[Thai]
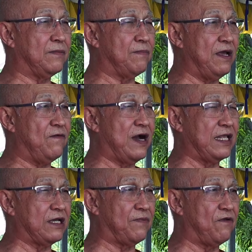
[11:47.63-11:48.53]
ไม่ว่า
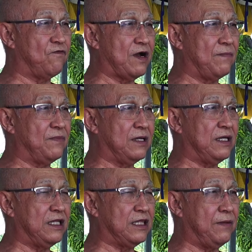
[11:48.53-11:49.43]
จะเป็นความนึก
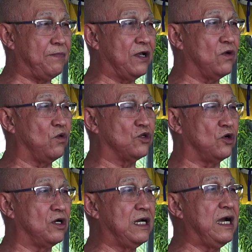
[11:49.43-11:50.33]
คิดที่เป็นกุศ
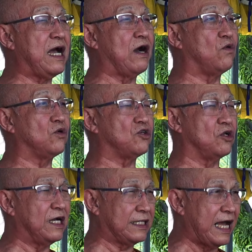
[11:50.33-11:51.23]
ลหรืออกุศล
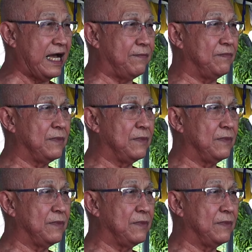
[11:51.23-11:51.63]
ก็ตาม